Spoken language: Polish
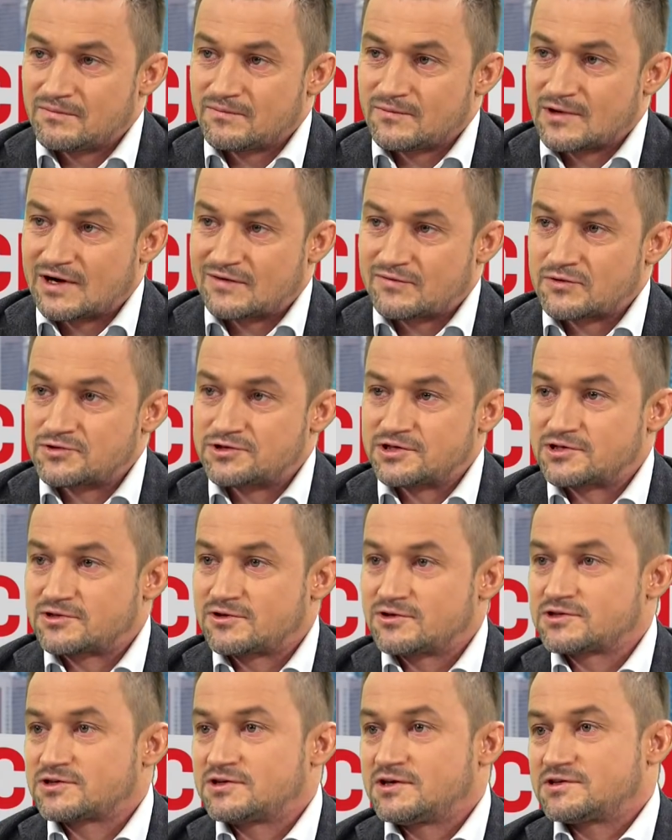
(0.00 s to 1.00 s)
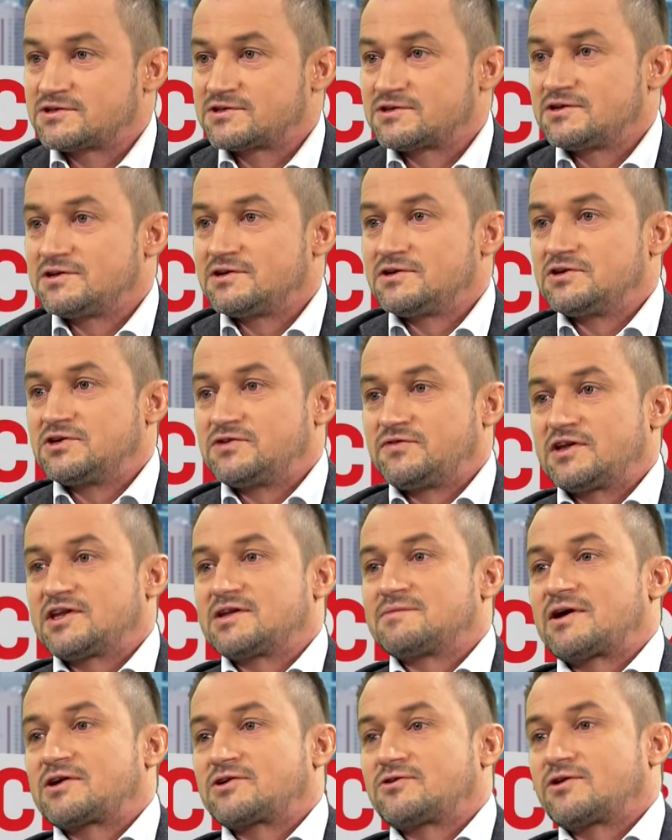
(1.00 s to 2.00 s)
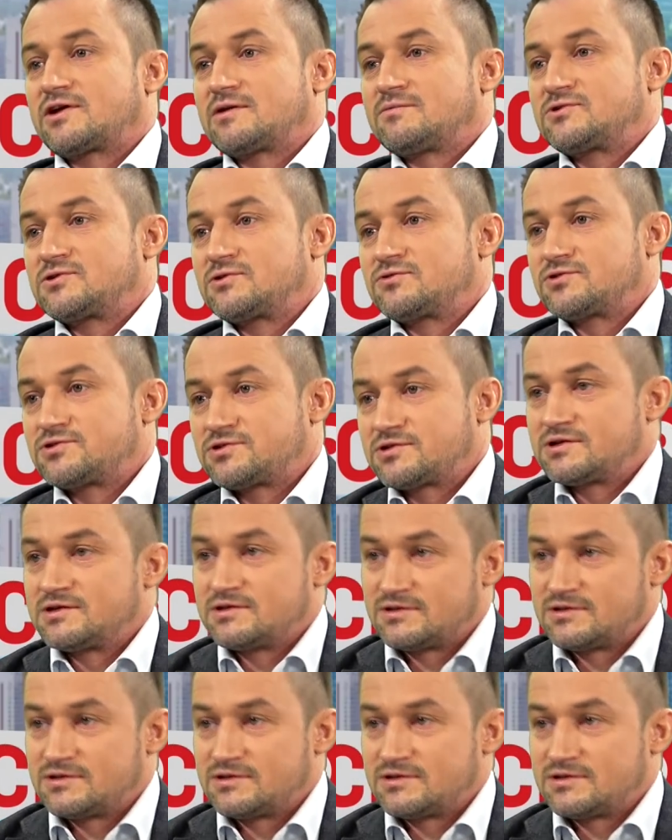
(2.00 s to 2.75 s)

Rafał Trzaskowski jest e, świetnym aktorem, co już e,